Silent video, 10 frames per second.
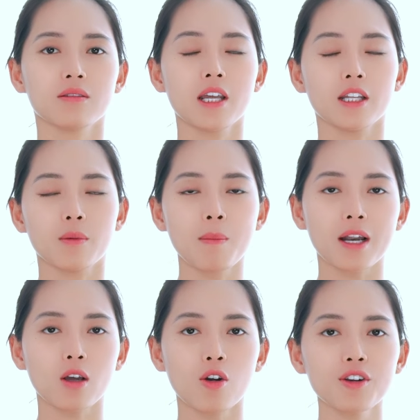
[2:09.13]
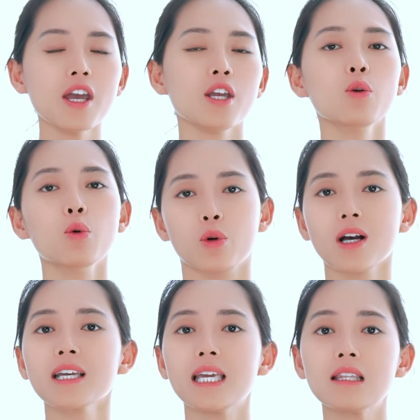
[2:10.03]
để bạn có đầy đủ
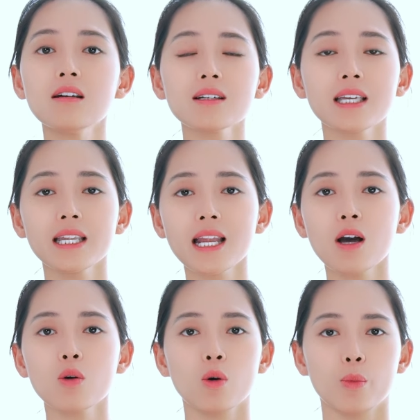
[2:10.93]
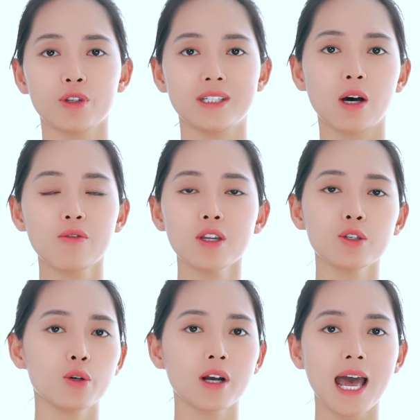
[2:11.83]
các kiến thức kỹ năng của một giáo viên
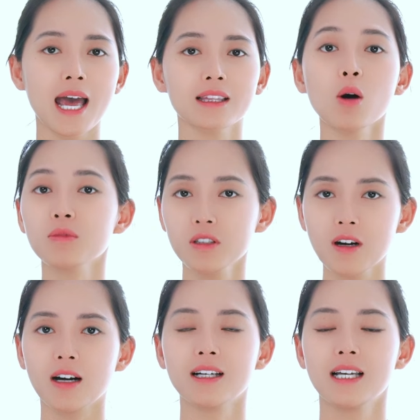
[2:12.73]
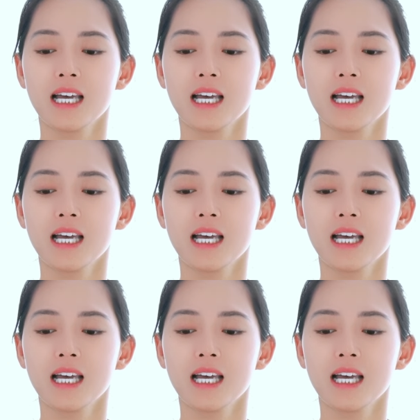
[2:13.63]
yoga thông thường.